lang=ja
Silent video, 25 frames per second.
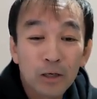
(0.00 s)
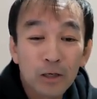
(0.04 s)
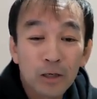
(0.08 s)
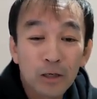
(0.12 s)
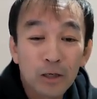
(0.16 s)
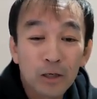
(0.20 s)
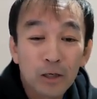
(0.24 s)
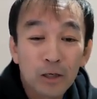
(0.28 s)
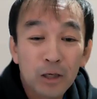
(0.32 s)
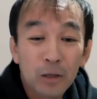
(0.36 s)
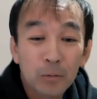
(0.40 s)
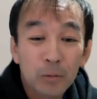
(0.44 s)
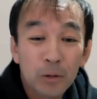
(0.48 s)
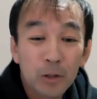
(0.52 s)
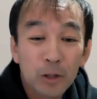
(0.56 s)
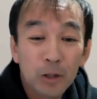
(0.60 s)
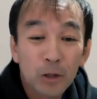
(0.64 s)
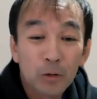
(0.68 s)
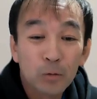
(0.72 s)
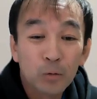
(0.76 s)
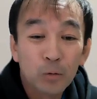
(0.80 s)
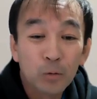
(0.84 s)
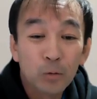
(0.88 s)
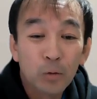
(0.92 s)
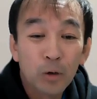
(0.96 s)
やめ
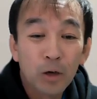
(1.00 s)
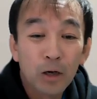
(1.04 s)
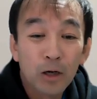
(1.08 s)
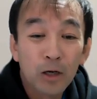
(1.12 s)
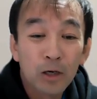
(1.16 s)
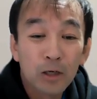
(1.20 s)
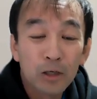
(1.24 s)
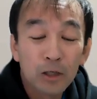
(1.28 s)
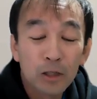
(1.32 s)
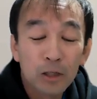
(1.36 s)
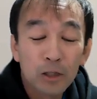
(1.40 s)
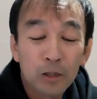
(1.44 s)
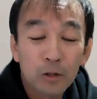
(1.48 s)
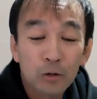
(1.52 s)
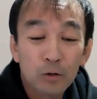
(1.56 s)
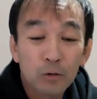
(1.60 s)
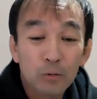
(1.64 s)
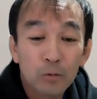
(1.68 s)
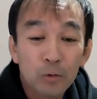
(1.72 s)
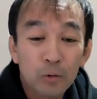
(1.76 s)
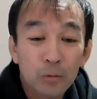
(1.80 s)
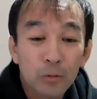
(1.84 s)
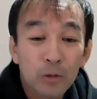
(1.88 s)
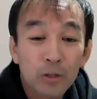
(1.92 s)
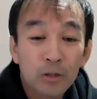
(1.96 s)
た方がいいと
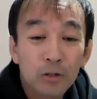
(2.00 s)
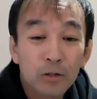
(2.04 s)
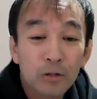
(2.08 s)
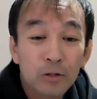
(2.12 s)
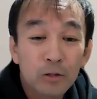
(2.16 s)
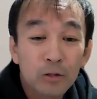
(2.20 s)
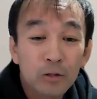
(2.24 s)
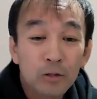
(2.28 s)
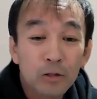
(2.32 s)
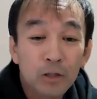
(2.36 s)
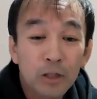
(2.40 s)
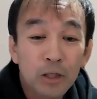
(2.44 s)
思います。